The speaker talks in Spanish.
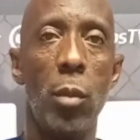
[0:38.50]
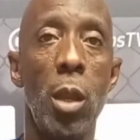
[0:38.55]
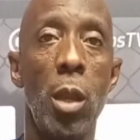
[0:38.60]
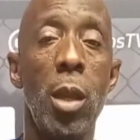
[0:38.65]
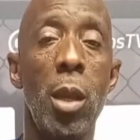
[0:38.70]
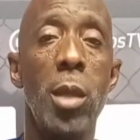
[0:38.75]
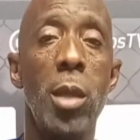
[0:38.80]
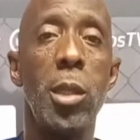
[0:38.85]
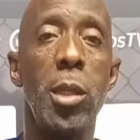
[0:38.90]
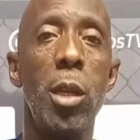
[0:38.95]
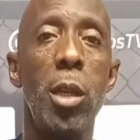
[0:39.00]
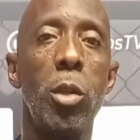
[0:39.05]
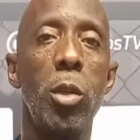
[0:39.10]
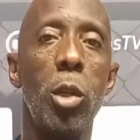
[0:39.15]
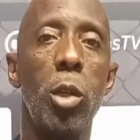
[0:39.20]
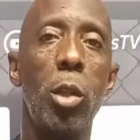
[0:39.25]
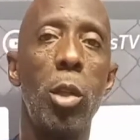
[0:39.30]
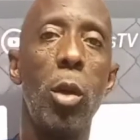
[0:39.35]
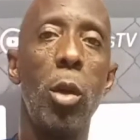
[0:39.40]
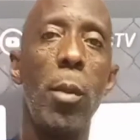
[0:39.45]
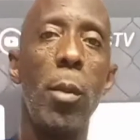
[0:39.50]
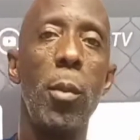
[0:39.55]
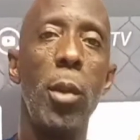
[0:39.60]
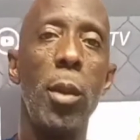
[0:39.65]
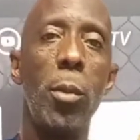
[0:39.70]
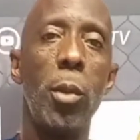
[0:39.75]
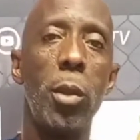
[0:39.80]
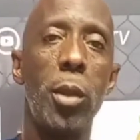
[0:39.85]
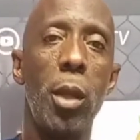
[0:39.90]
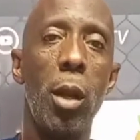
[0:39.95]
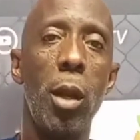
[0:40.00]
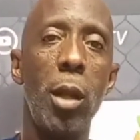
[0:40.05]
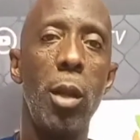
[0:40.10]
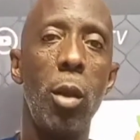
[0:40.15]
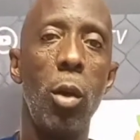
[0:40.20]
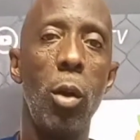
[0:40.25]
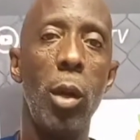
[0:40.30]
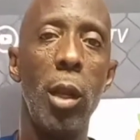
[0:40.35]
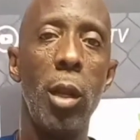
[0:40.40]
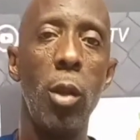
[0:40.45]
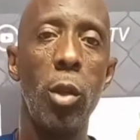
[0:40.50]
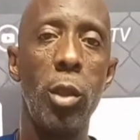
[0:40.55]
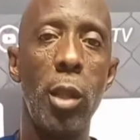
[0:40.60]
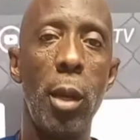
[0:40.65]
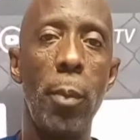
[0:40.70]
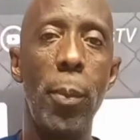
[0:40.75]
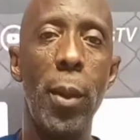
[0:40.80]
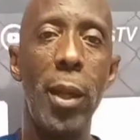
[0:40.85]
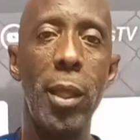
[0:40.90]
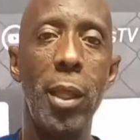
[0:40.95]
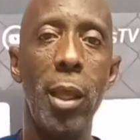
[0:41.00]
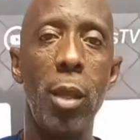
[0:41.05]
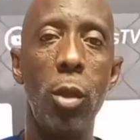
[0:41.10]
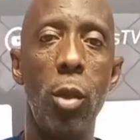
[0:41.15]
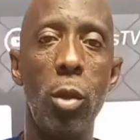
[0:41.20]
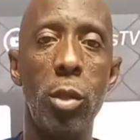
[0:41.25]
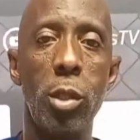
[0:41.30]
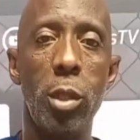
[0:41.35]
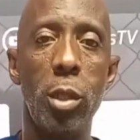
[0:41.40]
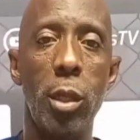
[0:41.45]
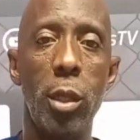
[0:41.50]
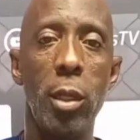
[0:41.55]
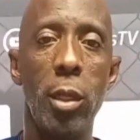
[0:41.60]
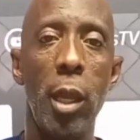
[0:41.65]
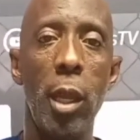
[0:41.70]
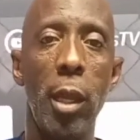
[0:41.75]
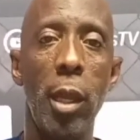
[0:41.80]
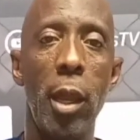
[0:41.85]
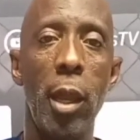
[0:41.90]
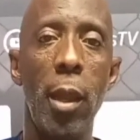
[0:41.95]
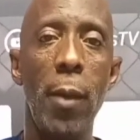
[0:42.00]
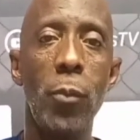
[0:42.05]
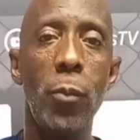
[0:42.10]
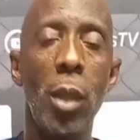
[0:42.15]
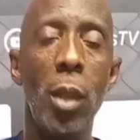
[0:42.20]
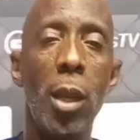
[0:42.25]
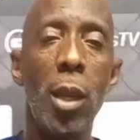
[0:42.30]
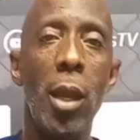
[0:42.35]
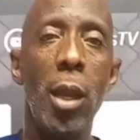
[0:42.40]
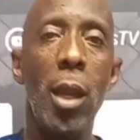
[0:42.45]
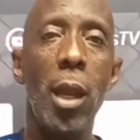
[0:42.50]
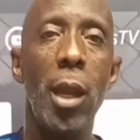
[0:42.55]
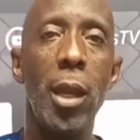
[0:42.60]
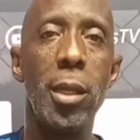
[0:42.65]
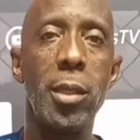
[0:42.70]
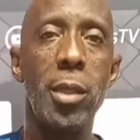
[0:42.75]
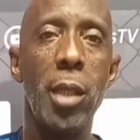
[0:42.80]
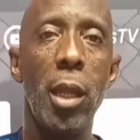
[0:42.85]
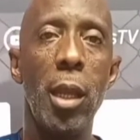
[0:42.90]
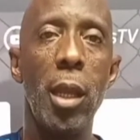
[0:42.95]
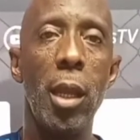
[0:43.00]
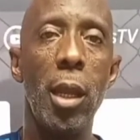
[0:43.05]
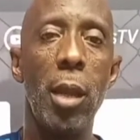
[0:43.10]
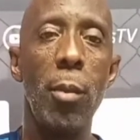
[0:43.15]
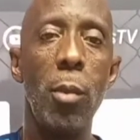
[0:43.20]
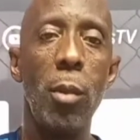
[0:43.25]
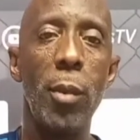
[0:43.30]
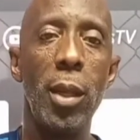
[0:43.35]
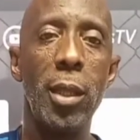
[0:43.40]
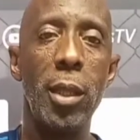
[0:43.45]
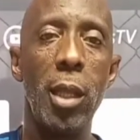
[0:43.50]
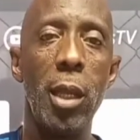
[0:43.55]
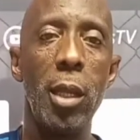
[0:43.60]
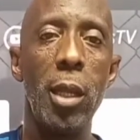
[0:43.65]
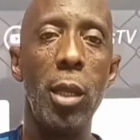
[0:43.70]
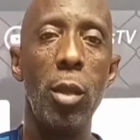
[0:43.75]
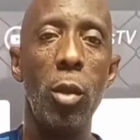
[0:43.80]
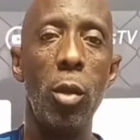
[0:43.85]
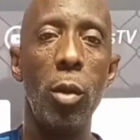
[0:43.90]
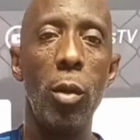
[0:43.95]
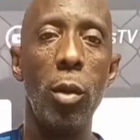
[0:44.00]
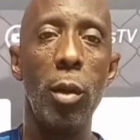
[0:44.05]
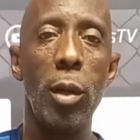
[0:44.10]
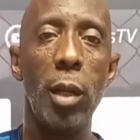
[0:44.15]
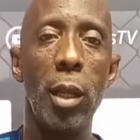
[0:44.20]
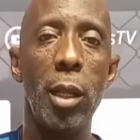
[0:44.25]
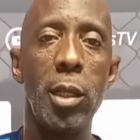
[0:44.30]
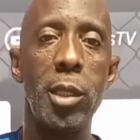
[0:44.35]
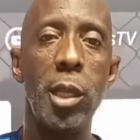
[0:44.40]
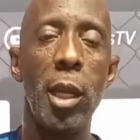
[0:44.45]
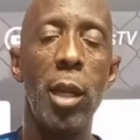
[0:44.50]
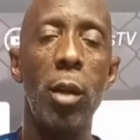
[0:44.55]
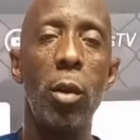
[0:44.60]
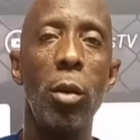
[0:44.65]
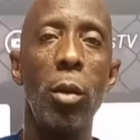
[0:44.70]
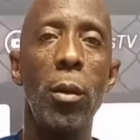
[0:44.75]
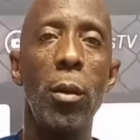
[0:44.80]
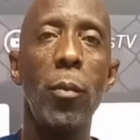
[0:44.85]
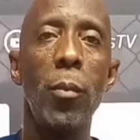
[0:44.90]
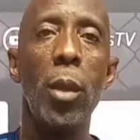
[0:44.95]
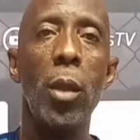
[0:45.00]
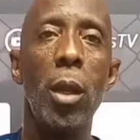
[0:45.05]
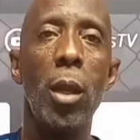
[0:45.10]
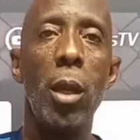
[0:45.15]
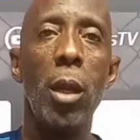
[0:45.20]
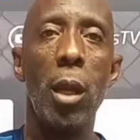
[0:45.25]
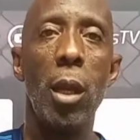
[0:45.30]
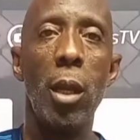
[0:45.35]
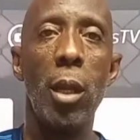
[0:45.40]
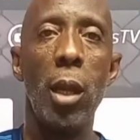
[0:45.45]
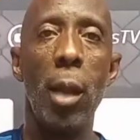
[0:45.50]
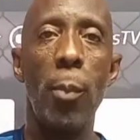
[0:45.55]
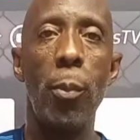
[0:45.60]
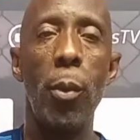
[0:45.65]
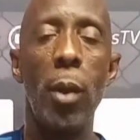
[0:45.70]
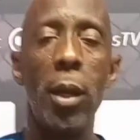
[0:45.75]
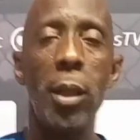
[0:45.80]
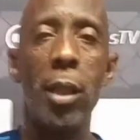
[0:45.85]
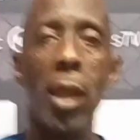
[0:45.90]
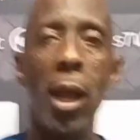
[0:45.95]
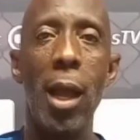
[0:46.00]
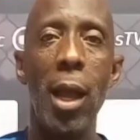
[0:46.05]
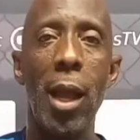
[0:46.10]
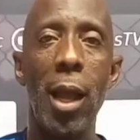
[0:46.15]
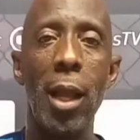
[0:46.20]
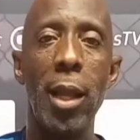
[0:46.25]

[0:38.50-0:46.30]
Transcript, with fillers: Sí, nosotros hemos demostrado en, los tres partidos de que este, hemos mantenido el cero en la puerta.